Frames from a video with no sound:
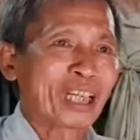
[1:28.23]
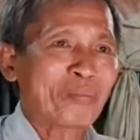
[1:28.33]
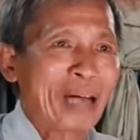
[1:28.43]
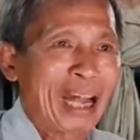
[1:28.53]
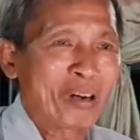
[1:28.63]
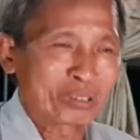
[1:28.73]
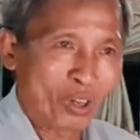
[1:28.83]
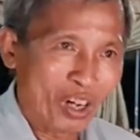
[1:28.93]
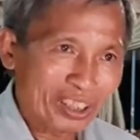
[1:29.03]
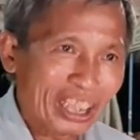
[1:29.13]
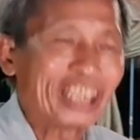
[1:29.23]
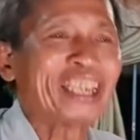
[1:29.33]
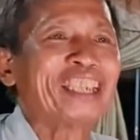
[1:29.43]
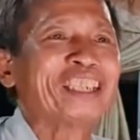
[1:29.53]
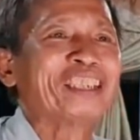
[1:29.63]
mau thoát
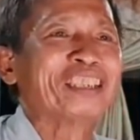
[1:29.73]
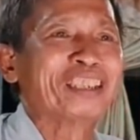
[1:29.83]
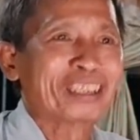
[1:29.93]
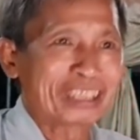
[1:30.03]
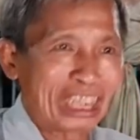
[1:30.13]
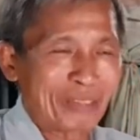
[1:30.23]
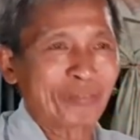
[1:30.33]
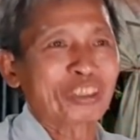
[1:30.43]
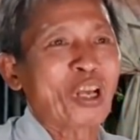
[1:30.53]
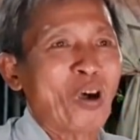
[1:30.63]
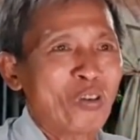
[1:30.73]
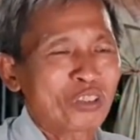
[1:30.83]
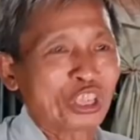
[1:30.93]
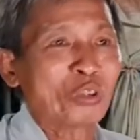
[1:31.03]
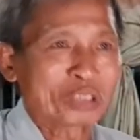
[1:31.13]
ly tìm chỗ
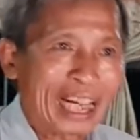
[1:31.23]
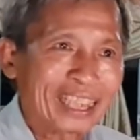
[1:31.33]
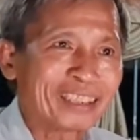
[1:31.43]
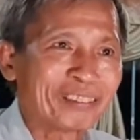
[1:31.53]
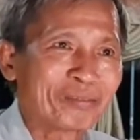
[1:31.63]
siêu sanh